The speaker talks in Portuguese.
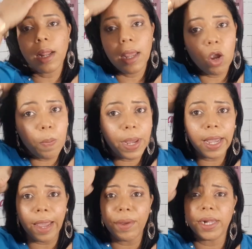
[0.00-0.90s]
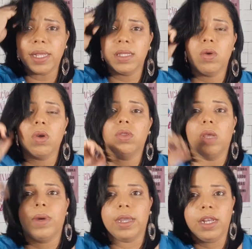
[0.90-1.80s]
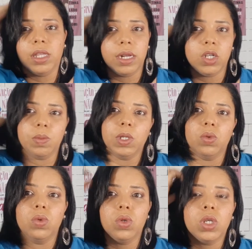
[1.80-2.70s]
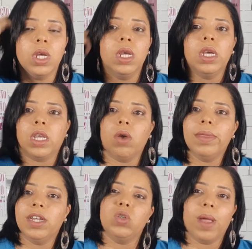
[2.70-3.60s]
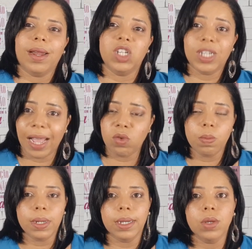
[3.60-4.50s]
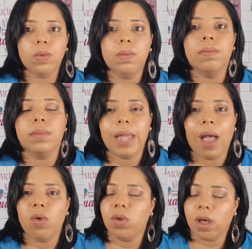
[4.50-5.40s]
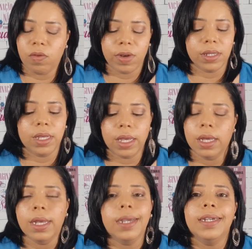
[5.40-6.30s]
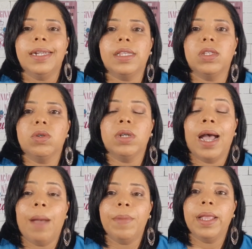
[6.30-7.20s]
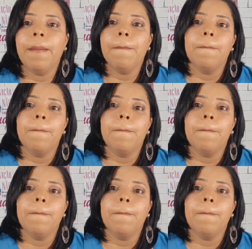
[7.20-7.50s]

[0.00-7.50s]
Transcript: Eu peguei a hidratação que eu tenho aqui de 3 minutos, que eu deixo ela já no banho, tá? Quando eu quero fazer hidratação rápida.